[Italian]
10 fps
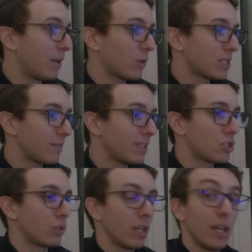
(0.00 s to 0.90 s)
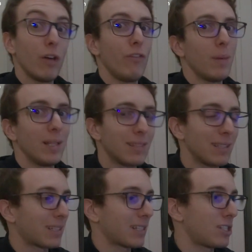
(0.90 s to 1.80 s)
questa versione e ovviamente
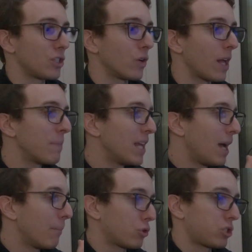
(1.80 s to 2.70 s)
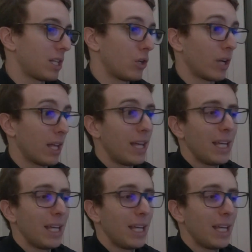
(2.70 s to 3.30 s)
trazione posteriore.